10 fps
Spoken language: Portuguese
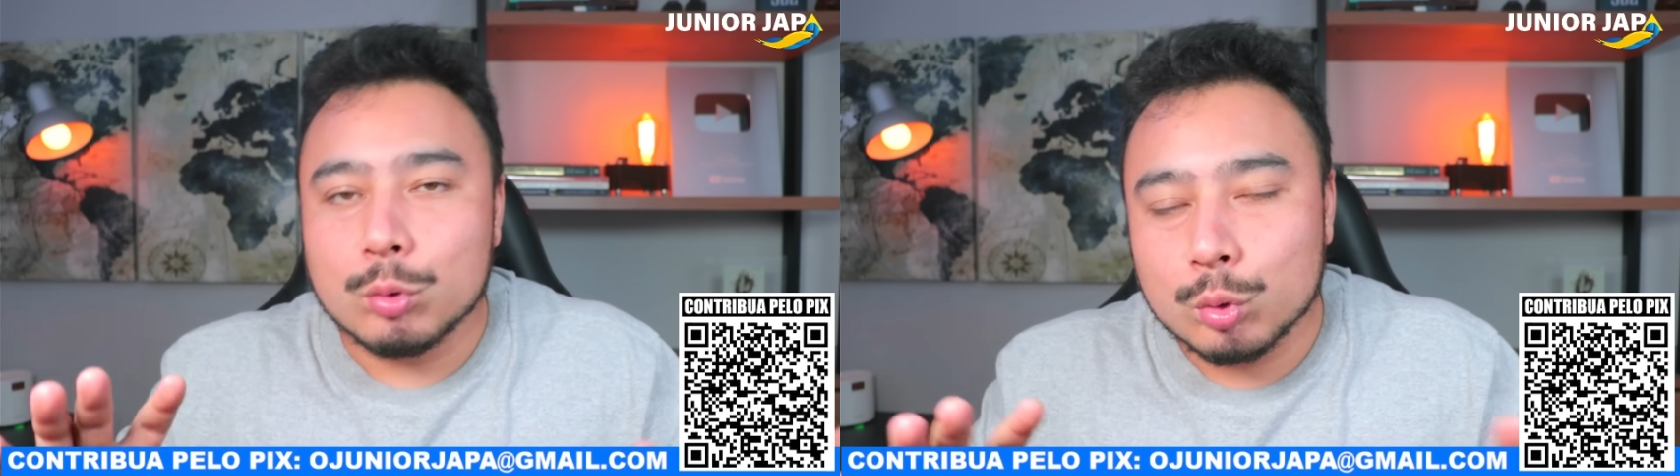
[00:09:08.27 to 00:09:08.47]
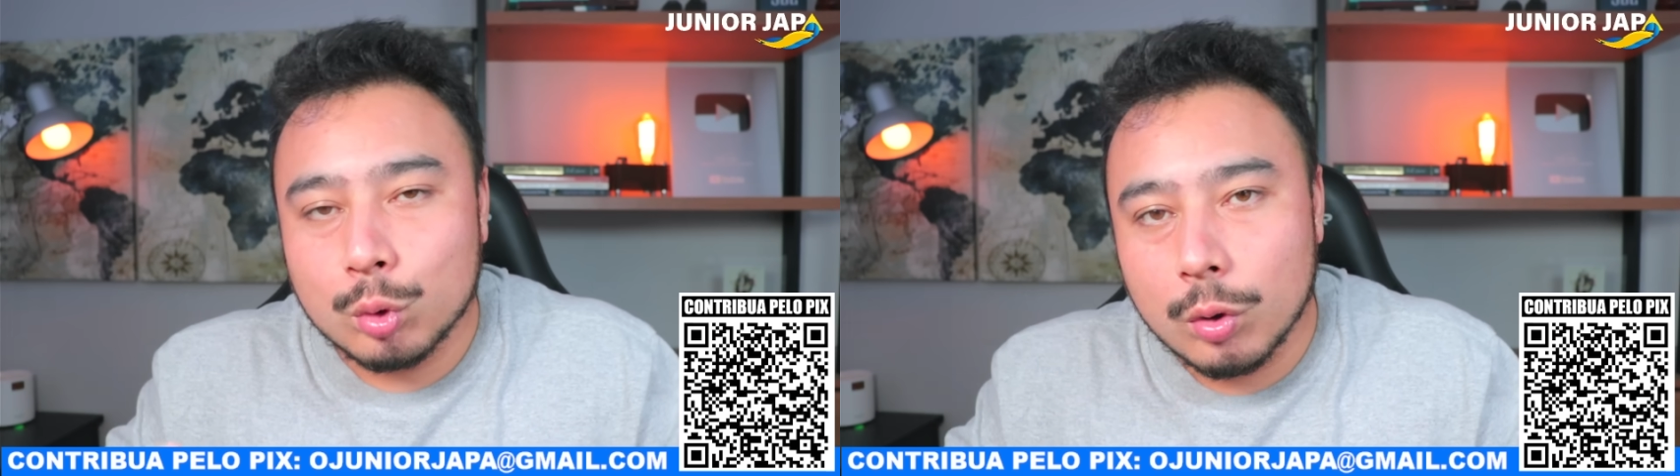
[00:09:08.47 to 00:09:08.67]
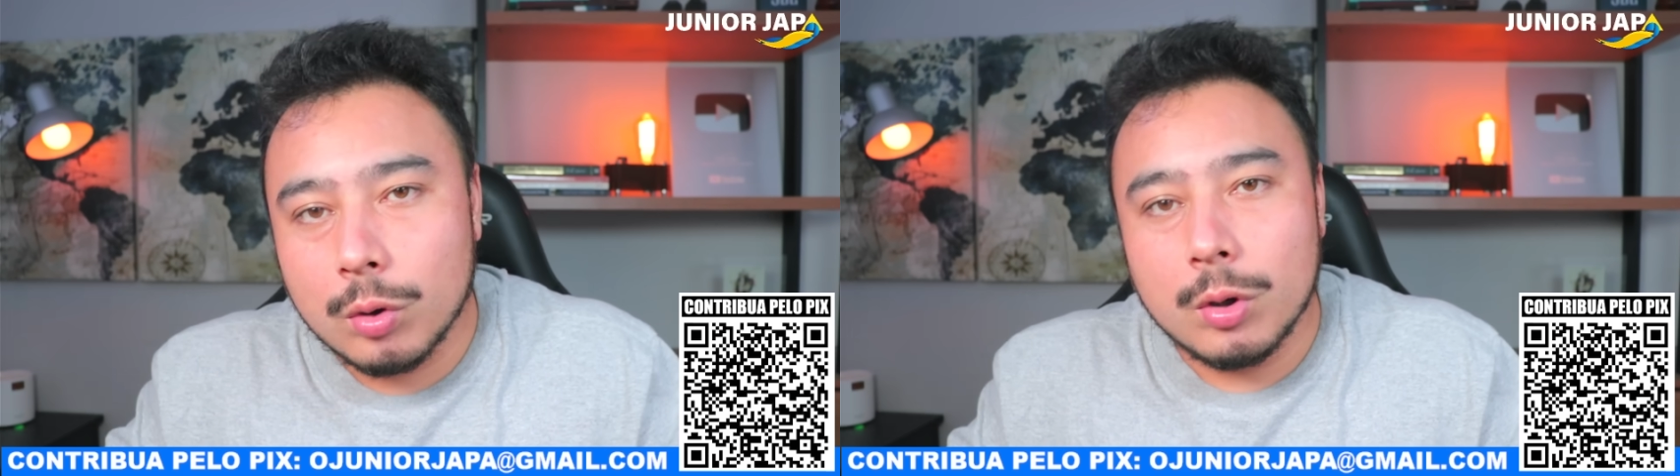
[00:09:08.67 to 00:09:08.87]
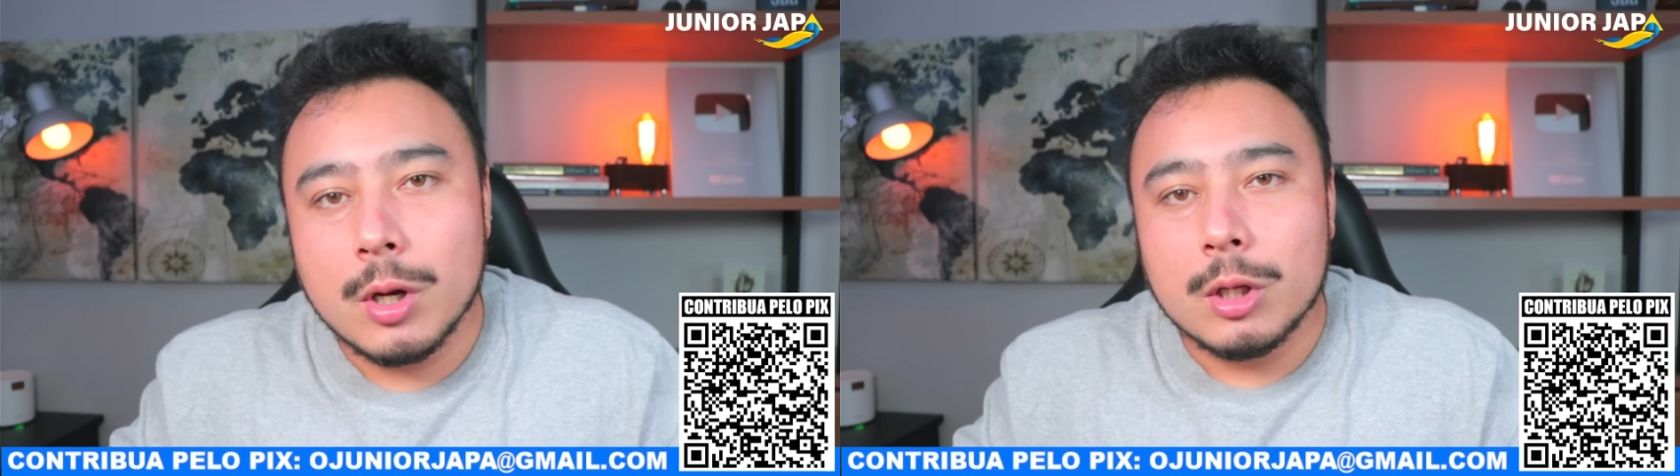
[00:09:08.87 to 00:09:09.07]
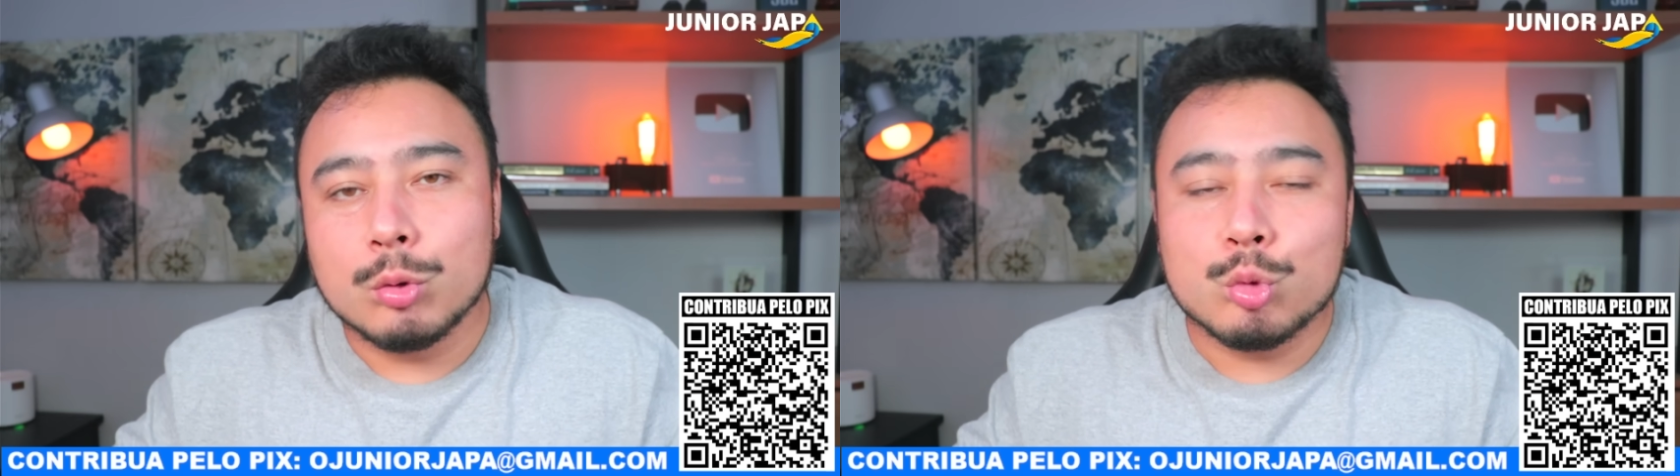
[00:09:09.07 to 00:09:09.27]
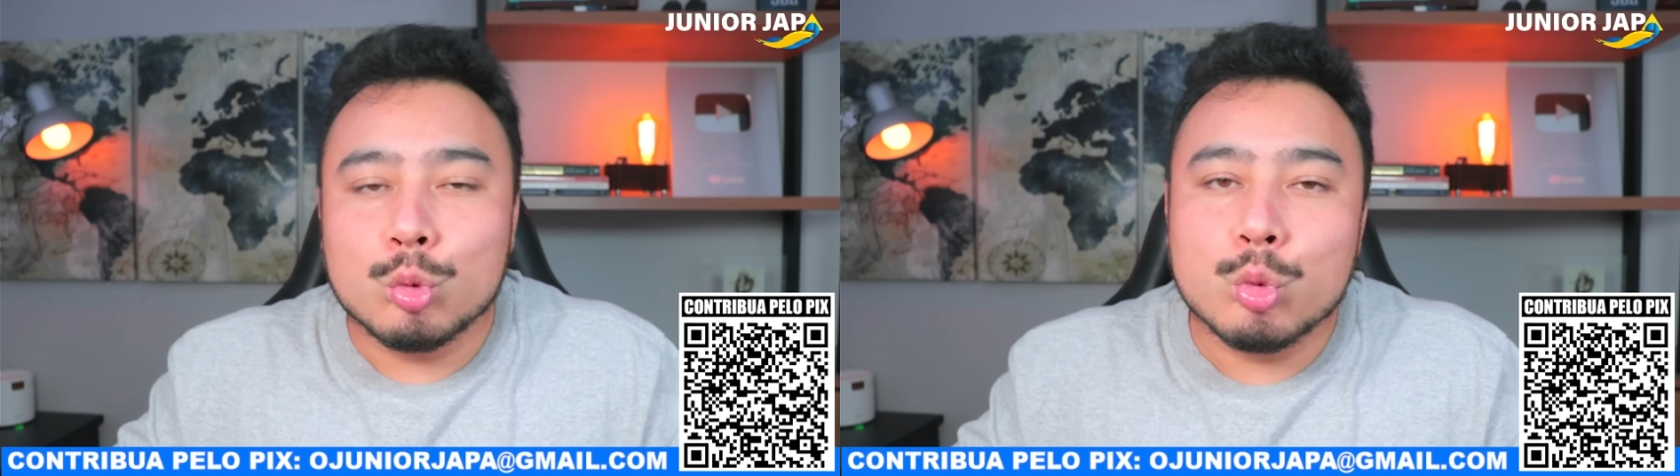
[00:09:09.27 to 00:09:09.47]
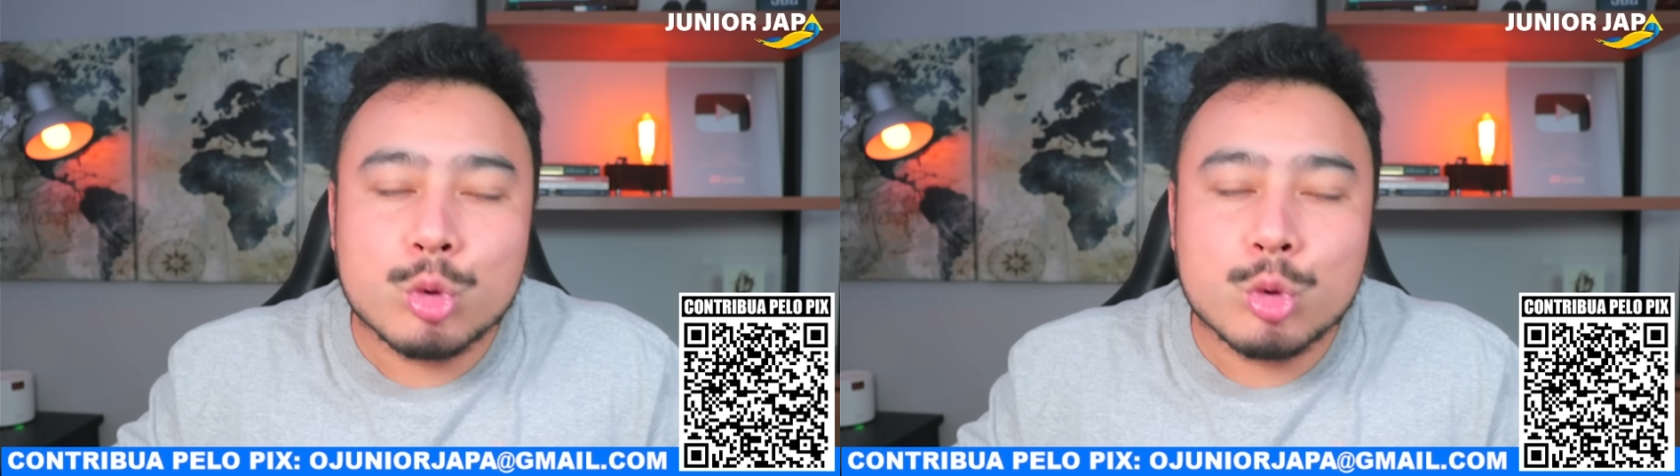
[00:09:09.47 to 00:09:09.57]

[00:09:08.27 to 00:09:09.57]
Não tô, não, não,